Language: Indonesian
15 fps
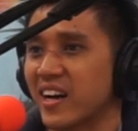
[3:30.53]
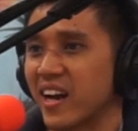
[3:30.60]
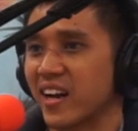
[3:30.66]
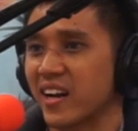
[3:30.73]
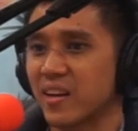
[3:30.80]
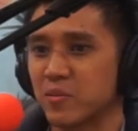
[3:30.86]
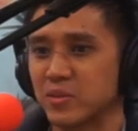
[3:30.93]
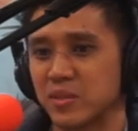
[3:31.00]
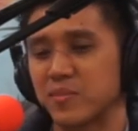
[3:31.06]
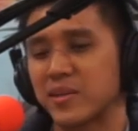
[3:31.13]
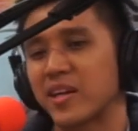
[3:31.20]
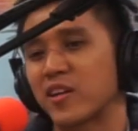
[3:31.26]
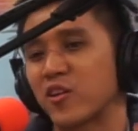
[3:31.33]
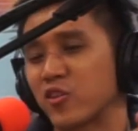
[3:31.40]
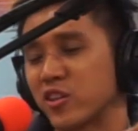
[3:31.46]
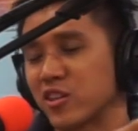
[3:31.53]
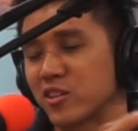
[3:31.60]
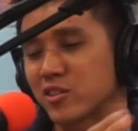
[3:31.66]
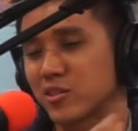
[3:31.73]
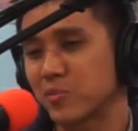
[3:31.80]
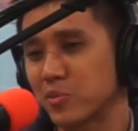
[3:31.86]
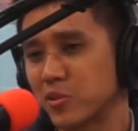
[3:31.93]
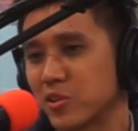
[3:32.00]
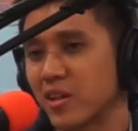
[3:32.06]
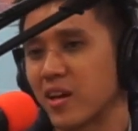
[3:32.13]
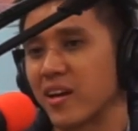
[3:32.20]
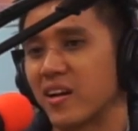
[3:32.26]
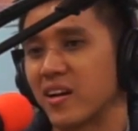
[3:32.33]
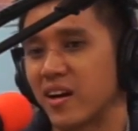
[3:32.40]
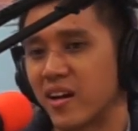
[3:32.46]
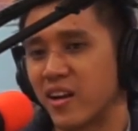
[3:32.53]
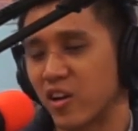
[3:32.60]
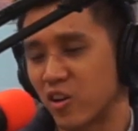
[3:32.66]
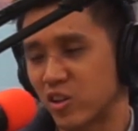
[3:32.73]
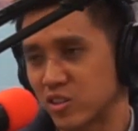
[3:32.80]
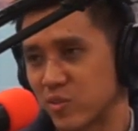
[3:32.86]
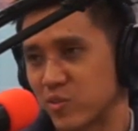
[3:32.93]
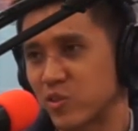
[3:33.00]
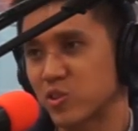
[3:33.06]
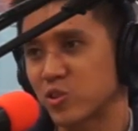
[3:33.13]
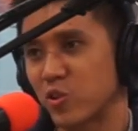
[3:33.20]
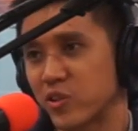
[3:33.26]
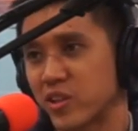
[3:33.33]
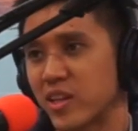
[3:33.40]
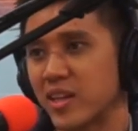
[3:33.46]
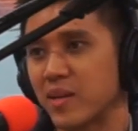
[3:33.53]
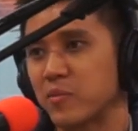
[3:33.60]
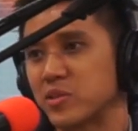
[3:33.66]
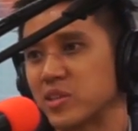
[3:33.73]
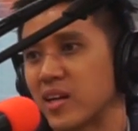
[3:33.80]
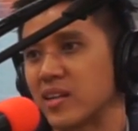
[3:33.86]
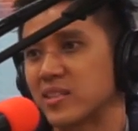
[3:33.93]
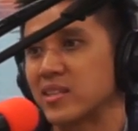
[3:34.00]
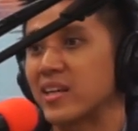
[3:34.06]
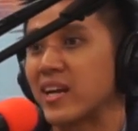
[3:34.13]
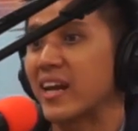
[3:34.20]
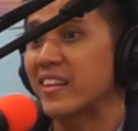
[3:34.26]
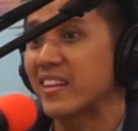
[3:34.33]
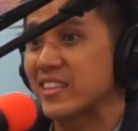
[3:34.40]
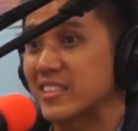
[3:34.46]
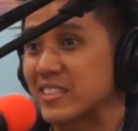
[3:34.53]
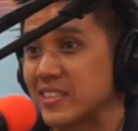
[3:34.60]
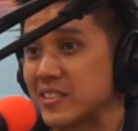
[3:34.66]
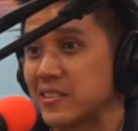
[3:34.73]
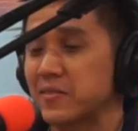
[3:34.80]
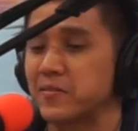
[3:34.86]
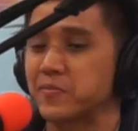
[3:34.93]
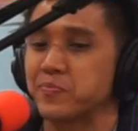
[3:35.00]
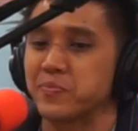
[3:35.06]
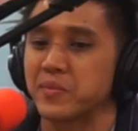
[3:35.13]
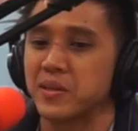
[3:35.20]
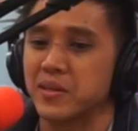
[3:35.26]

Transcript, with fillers: karena dia mesti bikin roti tersebut ada ada cost of goods sold-nya dia betul, mesti kasih gratis betul betul